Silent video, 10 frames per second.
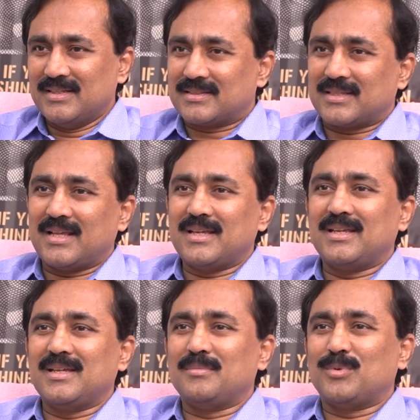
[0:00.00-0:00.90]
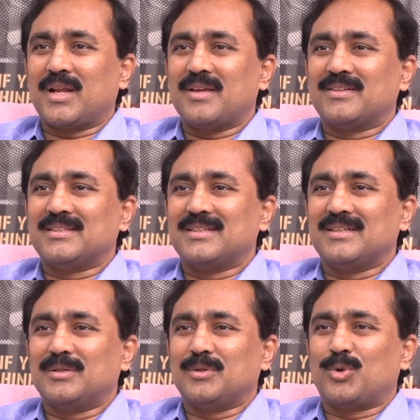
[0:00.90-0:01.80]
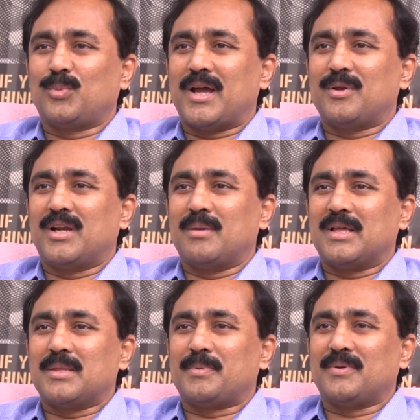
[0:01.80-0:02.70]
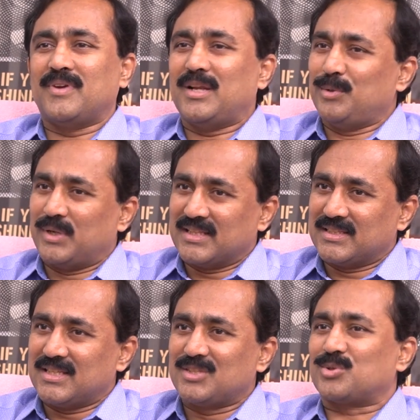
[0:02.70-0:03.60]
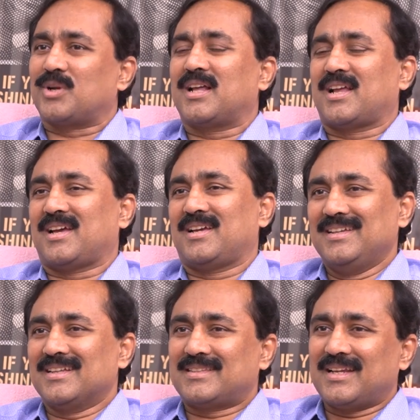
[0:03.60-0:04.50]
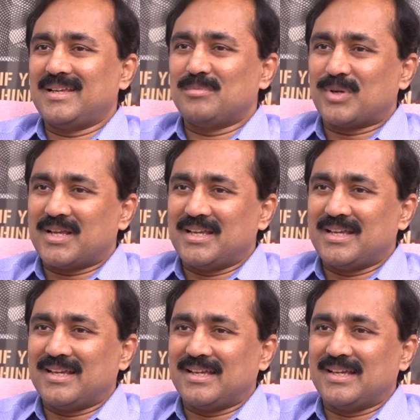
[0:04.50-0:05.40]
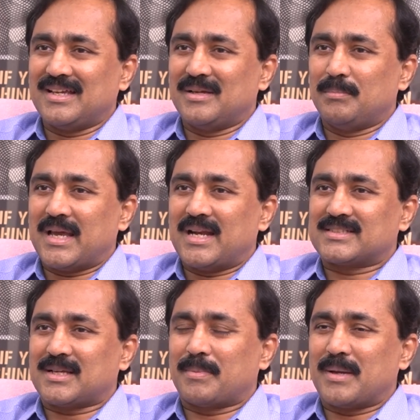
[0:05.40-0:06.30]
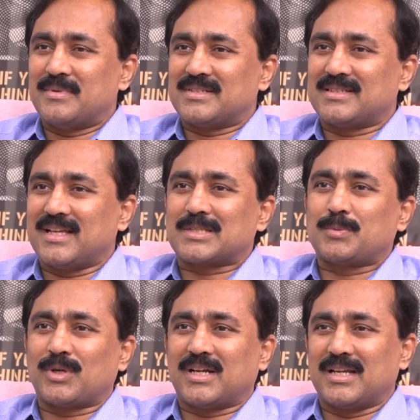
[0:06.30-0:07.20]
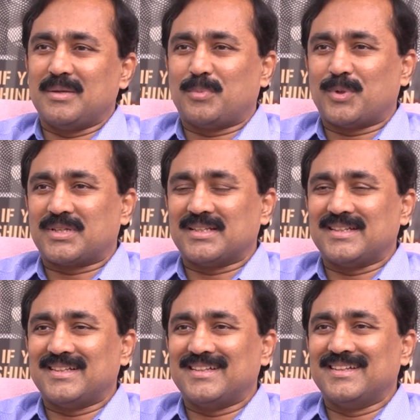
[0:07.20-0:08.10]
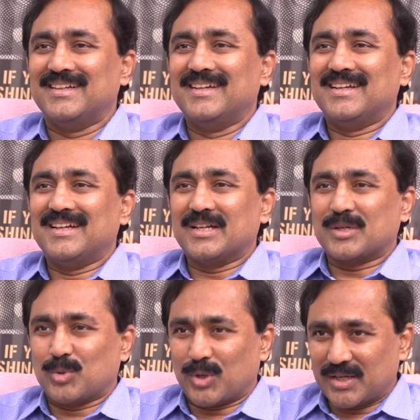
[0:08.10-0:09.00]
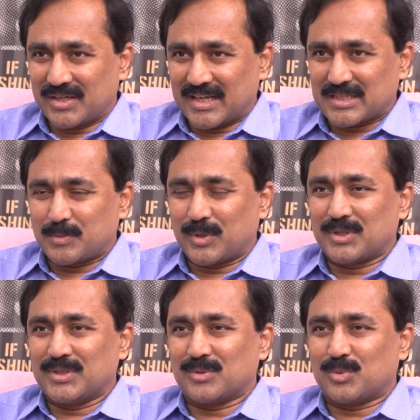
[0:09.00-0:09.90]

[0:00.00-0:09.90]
எத்தனை முறை வந்து ரூபாயினுடைய மதிப்பு வேல்யூ இழந்ததுன்னு சொன்னாரா எத்தனை முறை பேலன்ஸ் ஆஃப் பேமெண்ட்ஸ் எக்ஸ்போர்ட் அண்ட் இம்போர்ட்டு குறை எக்ஸ்போர்ட்டு